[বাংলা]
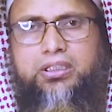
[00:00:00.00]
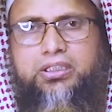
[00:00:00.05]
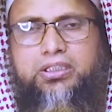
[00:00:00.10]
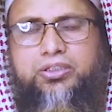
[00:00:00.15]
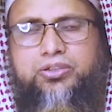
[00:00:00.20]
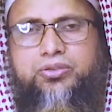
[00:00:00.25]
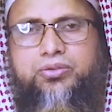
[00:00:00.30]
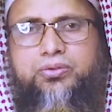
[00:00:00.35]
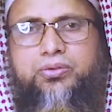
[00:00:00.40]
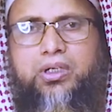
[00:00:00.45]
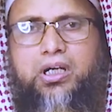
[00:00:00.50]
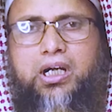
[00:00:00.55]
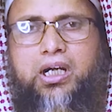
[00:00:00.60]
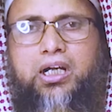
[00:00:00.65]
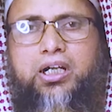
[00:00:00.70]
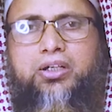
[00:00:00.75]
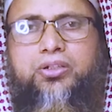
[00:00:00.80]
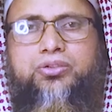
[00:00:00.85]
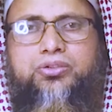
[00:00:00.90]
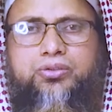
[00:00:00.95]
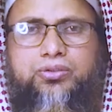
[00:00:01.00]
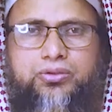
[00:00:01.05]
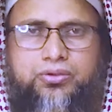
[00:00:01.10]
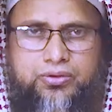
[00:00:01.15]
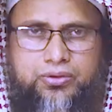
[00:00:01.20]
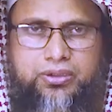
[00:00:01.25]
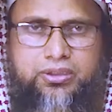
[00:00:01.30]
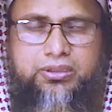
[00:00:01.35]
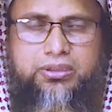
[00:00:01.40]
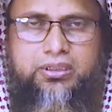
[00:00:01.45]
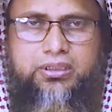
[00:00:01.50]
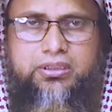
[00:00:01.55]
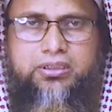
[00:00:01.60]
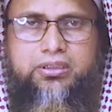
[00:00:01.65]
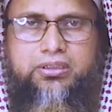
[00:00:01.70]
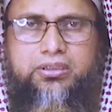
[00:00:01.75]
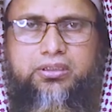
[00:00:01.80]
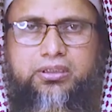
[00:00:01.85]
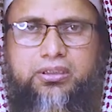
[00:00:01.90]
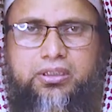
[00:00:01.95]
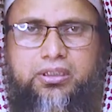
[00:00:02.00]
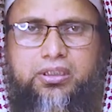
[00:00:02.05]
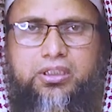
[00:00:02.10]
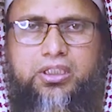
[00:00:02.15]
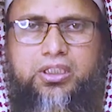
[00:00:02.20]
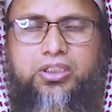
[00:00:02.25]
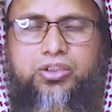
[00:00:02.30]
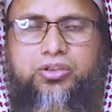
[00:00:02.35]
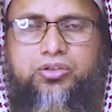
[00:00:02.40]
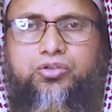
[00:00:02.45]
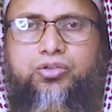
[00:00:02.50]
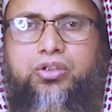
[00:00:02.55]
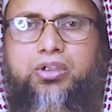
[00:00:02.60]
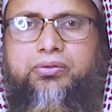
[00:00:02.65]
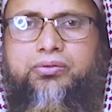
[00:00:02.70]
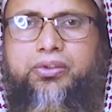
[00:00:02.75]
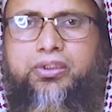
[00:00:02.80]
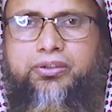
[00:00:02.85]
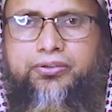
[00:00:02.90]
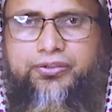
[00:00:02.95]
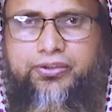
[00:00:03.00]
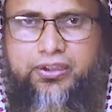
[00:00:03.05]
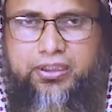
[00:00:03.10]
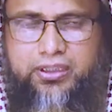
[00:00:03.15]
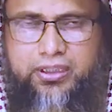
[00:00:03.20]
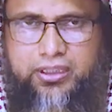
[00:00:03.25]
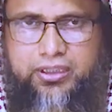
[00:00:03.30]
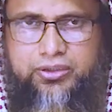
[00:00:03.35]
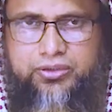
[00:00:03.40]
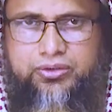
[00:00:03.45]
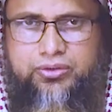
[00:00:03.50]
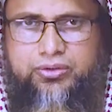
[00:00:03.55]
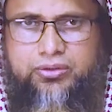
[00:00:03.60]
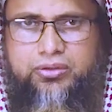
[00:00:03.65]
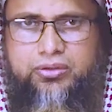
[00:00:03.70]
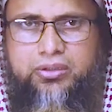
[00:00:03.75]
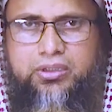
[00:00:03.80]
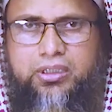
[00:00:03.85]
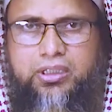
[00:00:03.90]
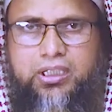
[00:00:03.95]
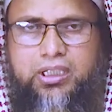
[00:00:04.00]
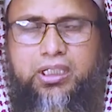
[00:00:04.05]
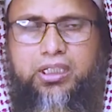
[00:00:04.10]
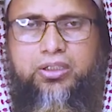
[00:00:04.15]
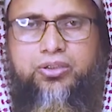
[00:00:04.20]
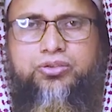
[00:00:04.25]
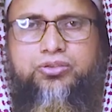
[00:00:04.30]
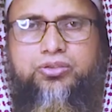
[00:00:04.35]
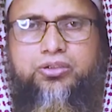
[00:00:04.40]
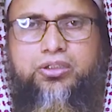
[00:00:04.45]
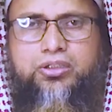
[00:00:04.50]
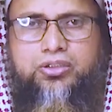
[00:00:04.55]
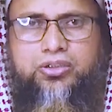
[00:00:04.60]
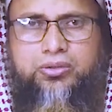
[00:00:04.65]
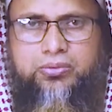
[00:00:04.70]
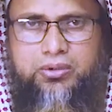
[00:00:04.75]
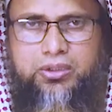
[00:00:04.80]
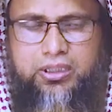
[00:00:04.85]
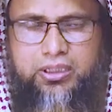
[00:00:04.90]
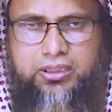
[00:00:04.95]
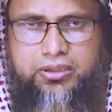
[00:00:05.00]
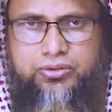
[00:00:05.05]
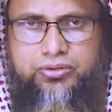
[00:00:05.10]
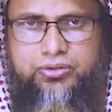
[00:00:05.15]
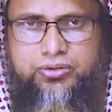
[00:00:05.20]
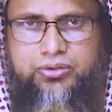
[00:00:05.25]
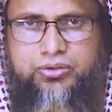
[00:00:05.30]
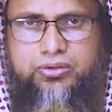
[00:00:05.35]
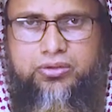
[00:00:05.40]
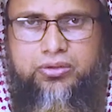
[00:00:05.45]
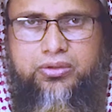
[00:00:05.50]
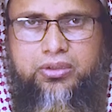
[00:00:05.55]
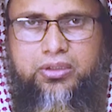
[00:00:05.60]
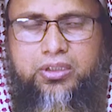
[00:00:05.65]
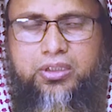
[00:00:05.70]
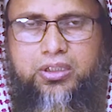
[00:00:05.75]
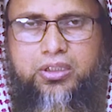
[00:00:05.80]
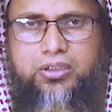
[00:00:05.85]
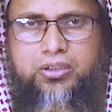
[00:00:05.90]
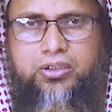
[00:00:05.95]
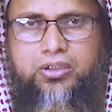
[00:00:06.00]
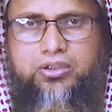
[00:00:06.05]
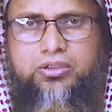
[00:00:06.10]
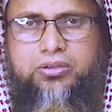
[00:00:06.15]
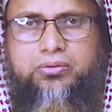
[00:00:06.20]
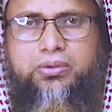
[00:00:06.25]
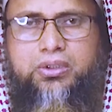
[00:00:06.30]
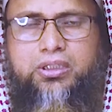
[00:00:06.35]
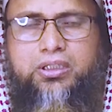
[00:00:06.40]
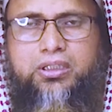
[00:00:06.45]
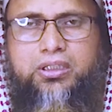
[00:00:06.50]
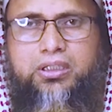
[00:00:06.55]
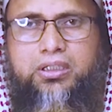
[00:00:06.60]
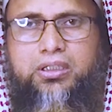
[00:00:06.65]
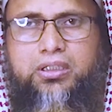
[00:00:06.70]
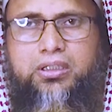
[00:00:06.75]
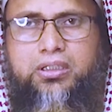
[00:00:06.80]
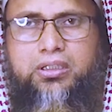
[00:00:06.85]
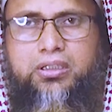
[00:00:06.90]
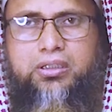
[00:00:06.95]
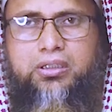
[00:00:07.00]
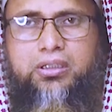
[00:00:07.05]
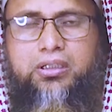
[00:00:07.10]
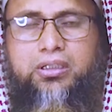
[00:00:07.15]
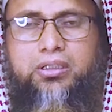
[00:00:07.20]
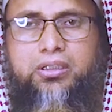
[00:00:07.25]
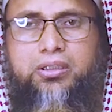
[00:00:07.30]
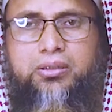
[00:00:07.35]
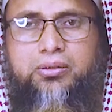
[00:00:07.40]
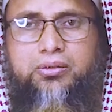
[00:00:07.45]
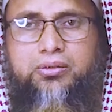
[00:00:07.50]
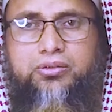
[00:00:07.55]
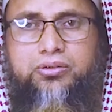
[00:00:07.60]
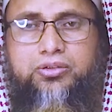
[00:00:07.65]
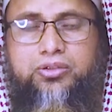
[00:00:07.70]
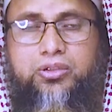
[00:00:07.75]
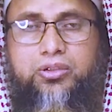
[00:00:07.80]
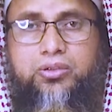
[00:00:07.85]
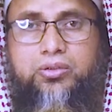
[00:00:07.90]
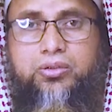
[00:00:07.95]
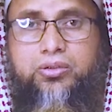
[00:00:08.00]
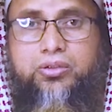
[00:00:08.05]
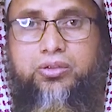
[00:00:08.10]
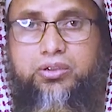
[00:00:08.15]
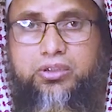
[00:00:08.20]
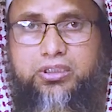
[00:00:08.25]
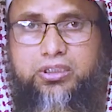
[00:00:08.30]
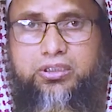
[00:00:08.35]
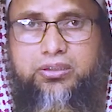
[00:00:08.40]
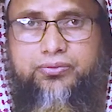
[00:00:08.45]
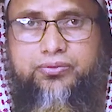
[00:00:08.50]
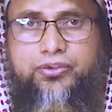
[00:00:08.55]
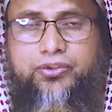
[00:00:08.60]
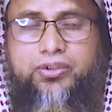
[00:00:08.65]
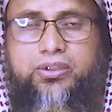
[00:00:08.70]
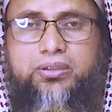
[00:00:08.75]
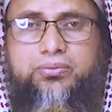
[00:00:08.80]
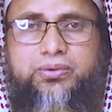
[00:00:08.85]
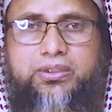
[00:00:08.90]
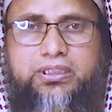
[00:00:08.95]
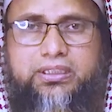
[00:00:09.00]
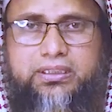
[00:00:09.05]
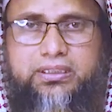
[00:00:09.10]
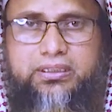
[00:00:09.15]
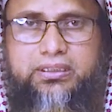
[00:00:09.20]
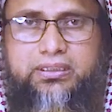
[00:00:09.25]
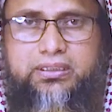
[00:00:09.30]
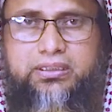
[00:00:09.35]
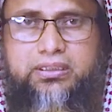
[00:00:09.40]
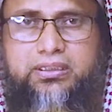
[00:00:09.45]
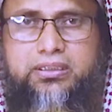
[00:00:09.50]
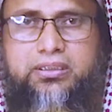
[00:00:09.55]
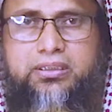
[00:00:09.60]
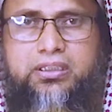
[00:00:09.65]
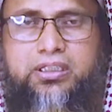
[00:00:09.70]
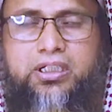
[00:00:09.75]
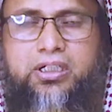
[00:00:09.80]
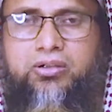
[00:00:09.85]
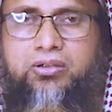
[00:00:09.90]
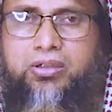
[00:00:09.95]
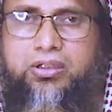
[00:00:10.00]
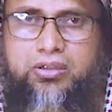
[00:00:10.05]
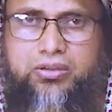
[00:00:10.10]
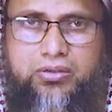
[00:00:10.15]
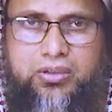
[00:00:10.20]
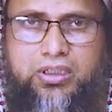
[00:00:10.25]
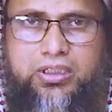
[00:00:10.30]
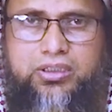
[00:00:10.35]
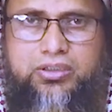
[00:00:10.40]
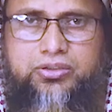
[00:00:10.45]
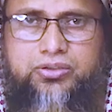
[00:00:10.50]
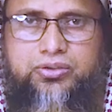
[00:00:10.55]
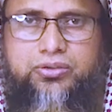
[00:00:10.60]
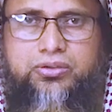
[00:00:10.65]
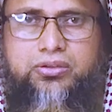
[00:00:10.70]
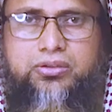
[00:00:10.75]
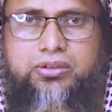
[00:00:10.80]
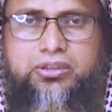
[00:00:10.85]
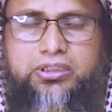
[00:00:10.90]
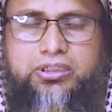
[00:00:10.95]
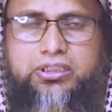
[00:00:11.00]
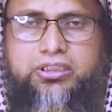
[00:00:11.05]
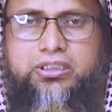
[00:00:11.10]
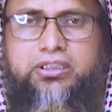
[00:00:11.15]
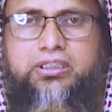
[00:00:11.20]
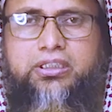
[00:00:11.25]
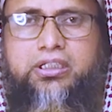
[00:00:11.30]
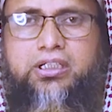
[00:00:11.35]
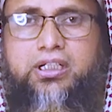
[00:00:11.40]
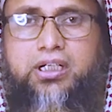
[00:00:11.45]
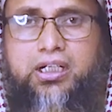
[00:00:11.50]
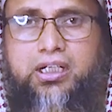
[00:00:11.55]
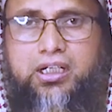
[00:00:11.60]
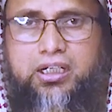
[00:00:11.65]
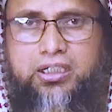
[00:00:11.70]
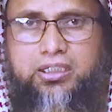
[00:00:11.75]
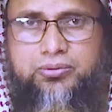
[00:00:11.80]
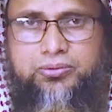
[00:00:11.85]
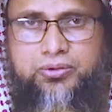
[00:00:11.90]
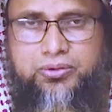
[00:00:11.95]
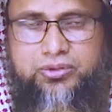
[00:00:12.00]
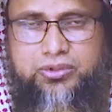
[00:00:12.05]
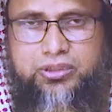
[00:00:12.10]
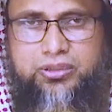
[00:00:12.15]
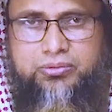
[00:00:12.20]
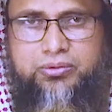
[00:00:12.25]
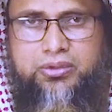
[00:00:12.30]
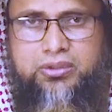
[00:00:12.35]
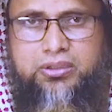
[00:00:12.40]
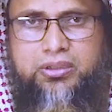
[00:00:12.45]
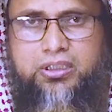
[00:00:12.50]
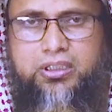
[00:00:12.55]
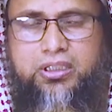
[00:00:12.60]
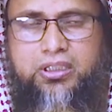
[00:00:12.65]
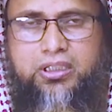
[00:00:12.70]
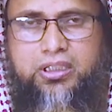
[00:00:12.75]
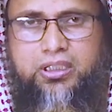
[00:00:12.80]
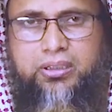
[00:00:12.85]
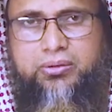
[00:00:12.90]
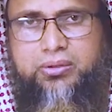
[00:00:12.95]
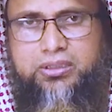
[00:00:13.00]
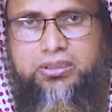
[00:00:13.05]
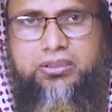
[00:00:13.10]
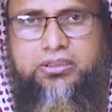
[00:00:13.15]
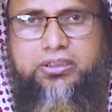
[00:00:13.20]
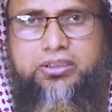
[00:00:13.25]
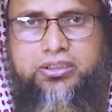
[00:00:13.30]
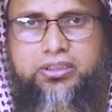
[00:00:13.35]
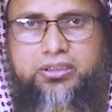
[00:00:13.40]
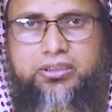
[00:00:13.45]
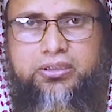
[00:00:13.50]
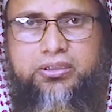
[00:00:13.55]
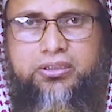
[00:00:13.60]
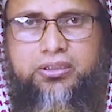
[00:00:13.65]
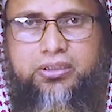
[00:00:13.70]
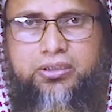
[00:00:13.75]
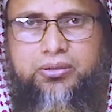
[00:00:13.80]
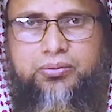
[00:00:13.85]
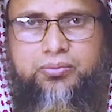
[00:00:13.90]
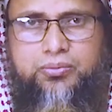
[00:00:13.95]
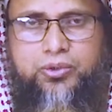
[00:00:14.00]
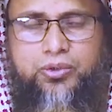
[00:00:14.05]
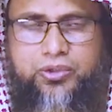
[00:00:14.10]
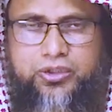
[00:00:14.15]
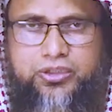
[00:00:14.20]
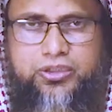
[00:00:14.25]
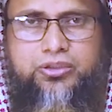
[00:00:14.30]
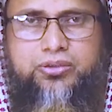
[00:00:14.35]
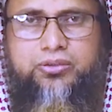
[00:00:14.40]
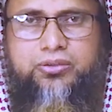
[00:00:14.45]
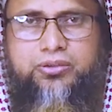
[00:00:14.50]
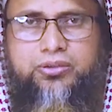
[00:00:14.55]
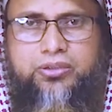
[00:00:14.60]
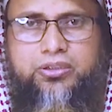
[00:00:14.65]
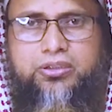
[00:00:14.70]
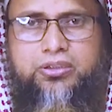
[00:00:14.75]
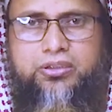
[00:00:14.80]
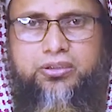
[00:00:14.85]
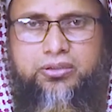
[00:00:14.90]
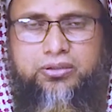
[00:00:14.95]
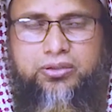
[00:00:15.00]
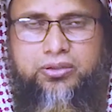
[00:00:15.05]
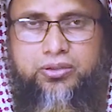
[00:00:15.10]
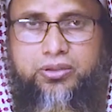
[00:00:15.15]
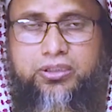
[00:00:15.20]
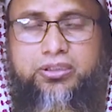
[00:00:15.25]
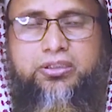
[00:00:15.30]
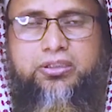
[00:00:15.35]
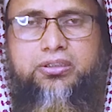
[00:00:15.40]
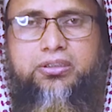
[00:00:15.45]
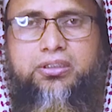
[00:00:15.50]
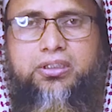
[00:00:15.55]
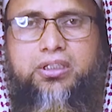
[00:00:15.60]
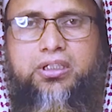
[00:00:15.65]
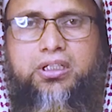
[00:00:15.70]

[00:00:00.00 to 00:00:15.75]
কিছু আয়োজন করে থাকি দোয়া মাহফিলের আয়োজন আলোচনা সভার আয়োজন অথবা জনগণকে ফকির মিসকিনকে খাওয়ানোর আয়োজন যেটিকে কাঙ্গালি ভোজ নামে আমাদের দেশে পরিচিত হয়ে রয়েছে